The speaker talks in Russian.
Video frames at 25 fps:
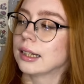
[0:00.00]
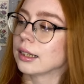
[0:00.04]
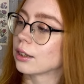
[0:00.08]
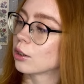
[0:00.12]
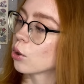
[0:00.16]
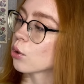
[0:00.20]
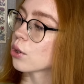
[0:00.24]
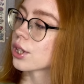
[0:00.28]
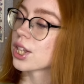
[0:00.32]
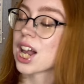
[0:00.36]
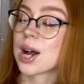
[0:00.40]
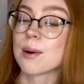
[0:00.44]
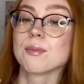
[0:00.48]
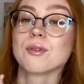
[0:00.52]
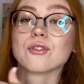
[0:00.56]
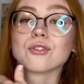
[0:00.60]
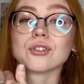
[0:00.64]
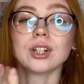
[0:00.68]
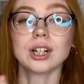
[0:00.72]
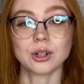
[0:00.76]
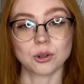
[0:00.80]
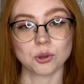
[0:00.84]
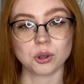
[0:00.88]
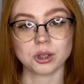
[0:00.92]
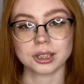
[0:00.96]
Тот самый
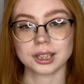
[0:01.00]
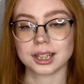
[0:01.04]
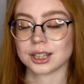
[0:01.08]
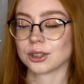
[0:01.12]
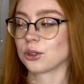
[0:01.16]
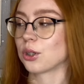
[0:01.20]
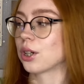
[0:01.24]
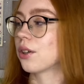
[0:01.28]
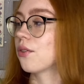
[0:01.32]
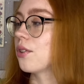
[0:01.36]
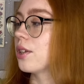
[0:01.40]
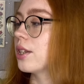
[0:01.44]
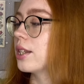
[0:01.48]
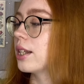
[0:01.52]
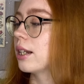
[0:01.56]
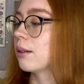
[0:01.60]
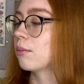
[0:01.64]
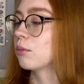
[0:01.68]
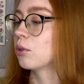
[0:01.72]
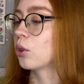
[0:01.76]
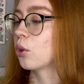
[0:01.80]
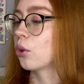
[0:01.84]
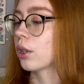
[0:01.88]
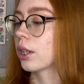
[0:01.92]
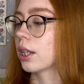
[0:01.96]
флакон, который видели
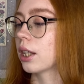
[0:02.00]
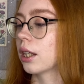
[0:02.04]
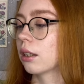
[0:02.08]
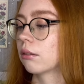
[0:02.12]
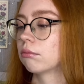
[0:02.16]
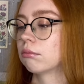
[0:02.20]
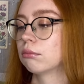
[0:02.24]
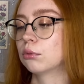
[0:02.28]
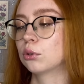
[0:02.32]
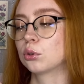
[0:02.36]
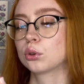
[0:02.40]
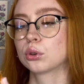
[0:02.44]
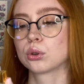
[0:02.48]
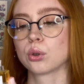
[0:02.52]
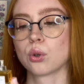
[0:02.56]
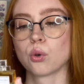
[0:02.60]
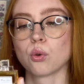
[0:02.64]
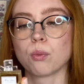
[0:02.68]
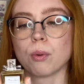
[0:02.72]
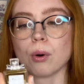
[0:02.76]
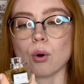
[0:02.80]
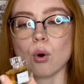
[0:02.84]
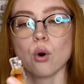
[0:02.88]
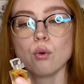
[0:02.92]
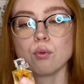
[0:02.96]
многие. Ну что,
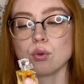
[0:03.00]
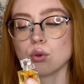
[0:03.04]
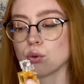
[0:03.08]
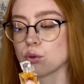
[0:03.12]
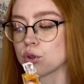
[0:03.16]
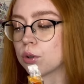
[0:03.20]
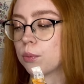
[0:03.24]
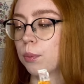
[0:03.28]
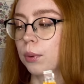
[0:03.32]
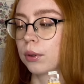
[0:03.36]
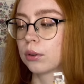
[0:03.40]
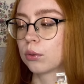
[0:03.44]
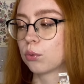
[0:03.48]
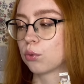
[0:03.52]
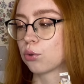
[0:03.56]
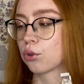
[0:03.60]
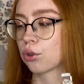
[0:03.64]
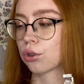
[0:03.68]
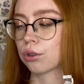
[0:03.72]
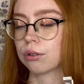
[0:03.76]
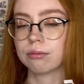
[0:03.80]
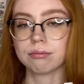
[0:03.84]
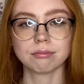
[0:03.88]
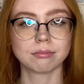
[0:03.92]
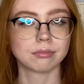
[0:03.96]
упаковка уже
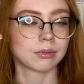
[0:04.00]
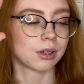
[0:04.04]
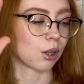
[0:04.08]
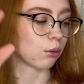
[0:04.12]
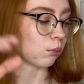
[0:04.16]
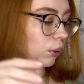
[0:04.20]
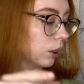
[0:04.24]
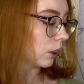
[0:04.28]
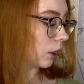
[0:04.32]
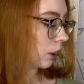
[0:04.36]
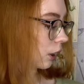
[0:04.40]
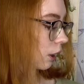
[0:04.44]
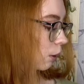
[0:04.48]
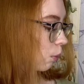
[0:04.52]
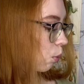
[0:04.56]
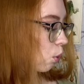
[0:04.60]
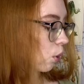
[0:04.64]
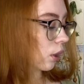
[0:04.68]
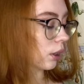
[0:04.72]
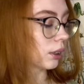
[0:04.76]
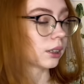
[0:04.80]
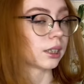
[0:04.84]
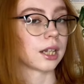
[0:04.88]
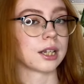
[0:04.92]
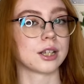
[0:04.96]
получше. Да, у меня до сих пор
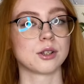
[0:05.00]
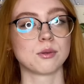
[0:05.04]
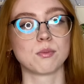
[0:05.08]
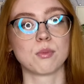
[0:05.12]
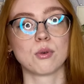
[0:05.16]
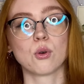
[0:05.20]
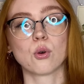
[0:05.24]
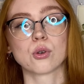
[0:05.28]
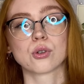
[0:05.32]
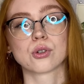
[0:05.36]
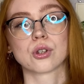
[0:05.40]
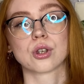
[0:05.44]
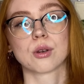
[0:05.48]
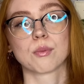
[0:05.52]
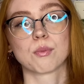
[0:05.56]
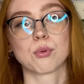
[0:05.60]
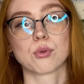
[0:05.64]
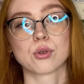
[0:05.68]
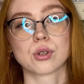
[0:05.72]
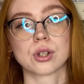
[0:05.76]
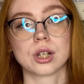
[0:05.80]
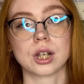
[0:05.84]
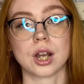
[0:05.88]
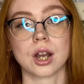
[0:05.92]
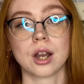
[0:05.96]
остались блестки
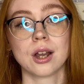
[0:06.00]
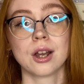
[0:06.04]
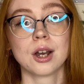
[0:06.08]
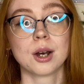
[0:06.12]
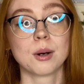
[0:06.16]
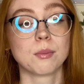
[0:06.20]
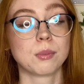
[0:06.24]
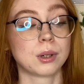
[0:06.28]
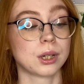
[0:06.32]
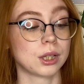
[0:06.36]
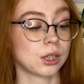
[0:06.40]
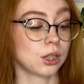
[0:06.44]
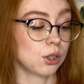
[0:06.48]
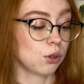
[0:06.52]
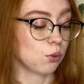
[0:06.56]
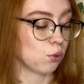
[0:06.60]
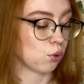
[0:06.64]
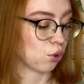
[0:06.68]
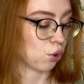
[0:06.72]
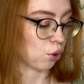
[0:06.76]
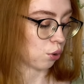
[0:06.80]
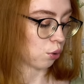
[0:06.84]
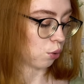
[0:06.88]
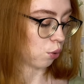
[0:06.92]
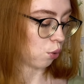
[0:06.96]
после
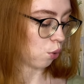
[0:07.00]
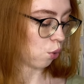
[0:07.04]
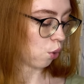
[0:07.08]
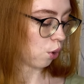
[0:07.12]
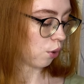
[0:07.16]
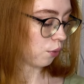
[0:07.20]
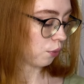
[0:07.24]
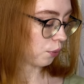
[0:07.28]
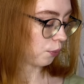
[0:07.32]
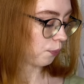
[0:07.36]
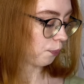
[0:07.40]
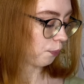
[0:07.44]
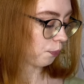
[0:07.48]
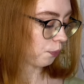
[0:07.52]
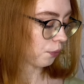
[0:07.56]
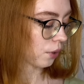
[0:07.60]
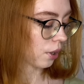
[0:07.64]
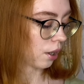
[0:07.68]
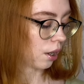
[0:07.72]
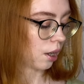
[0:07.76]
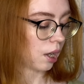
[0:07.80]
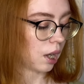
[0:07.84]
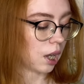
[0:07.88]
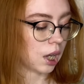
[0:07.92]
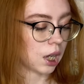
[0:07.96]
предыдущих духов.
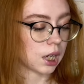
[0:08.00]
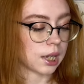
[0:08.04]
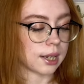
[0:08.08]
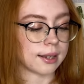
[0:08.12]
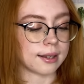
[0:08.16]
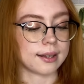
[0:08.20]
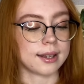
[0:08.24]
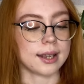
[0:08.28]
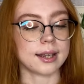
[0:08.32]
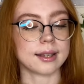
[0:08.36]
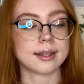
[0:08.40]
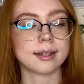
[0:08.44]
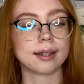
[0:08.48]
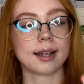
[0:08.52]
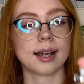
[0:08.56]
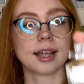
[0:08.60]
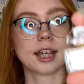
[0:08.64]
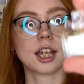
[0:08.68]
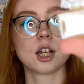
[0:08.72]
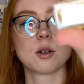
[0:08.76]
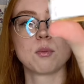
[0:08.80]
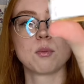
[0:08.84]
Здесь никаких